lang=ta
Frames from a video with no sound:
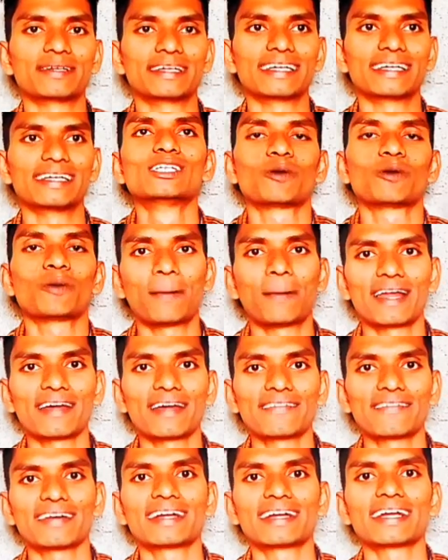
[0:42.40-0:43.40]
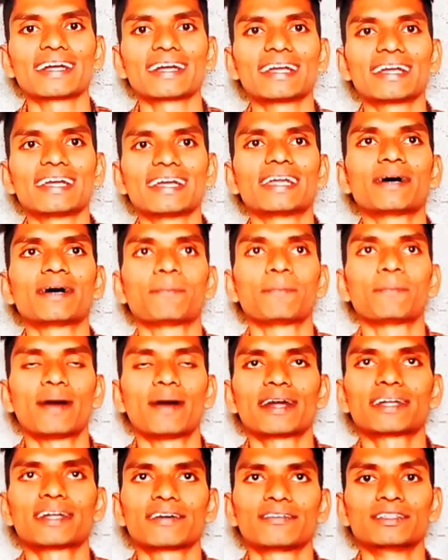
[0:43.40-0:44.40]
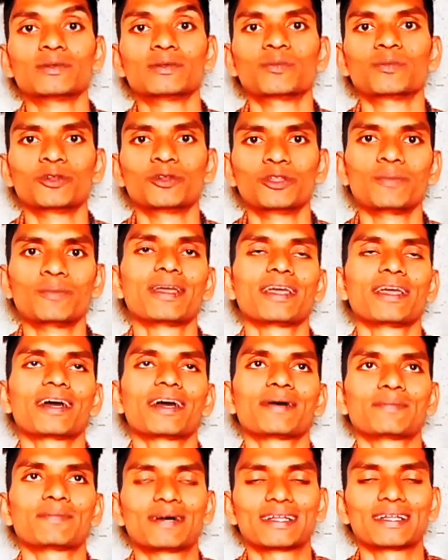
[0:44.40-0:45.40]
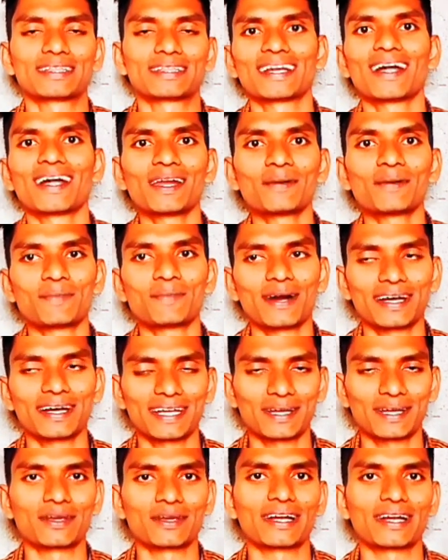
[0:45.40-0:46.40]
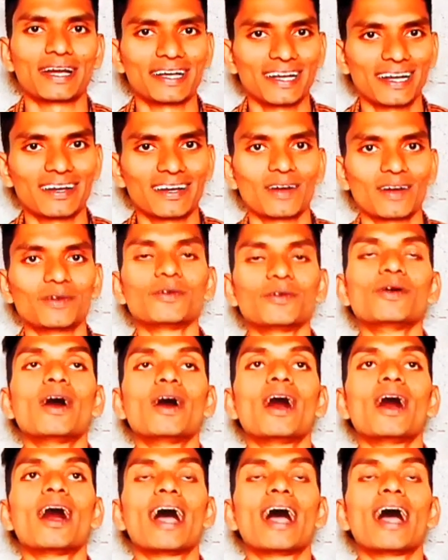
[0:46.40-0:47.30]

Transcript: ஸோ பல வண்ணங்களில் மாட்டை வந்து புதுமையாக மற்ற நாளில் மாட்டை எப்படி கண்டுக்கிறதுனாலும்